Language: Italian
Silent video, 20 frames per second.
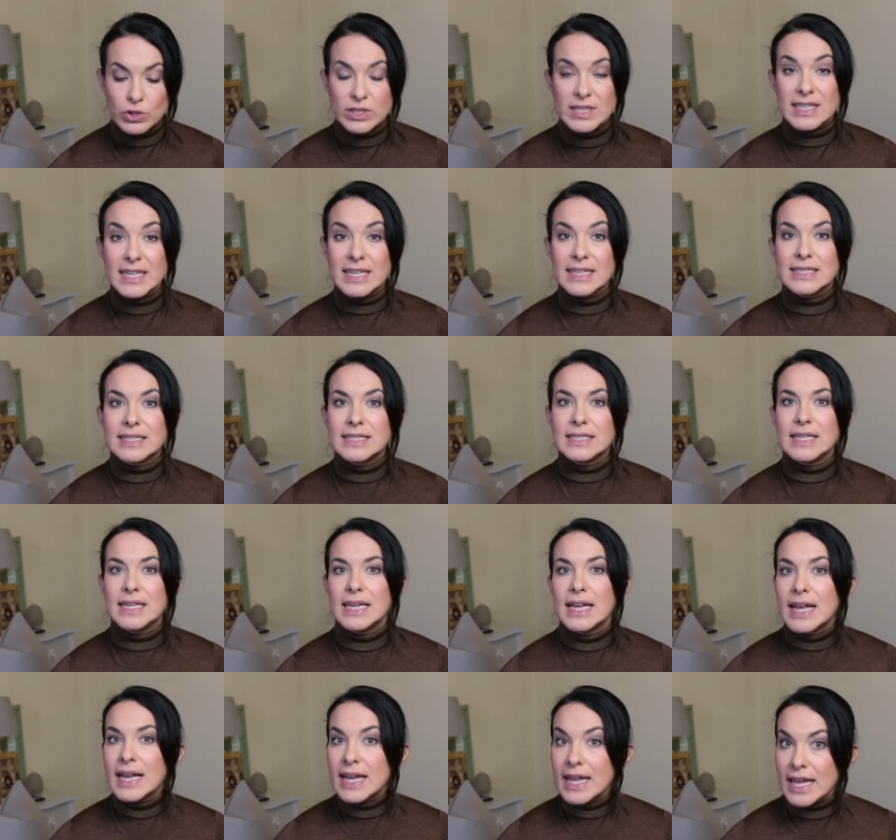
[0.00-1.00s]

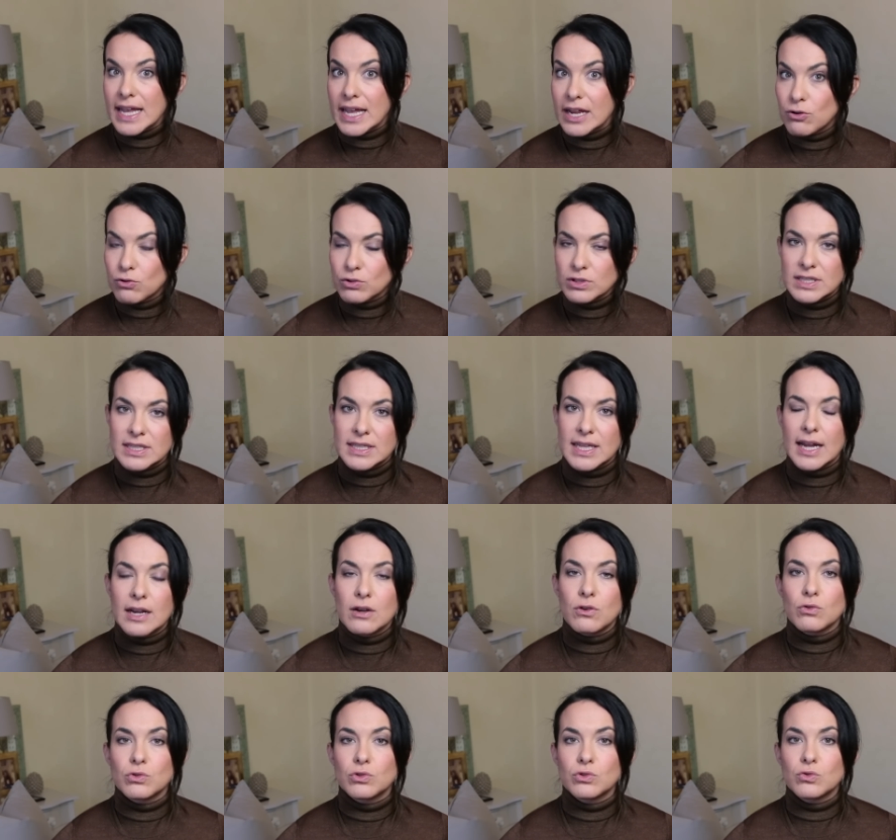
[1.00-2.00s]
stessi e non
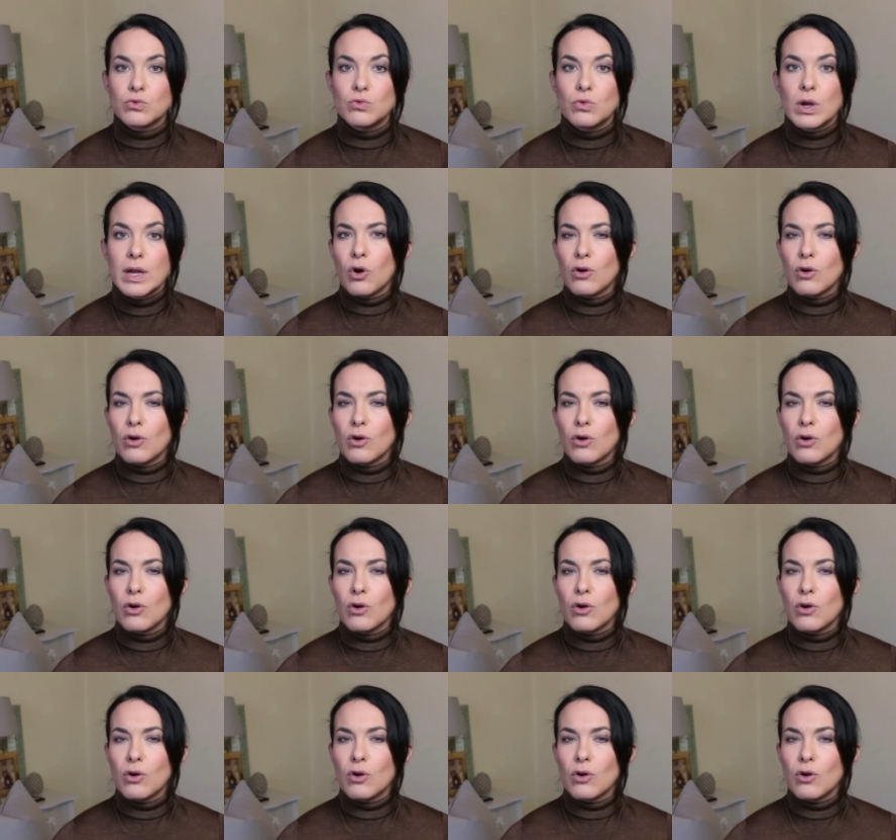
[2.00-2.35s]
stanno su.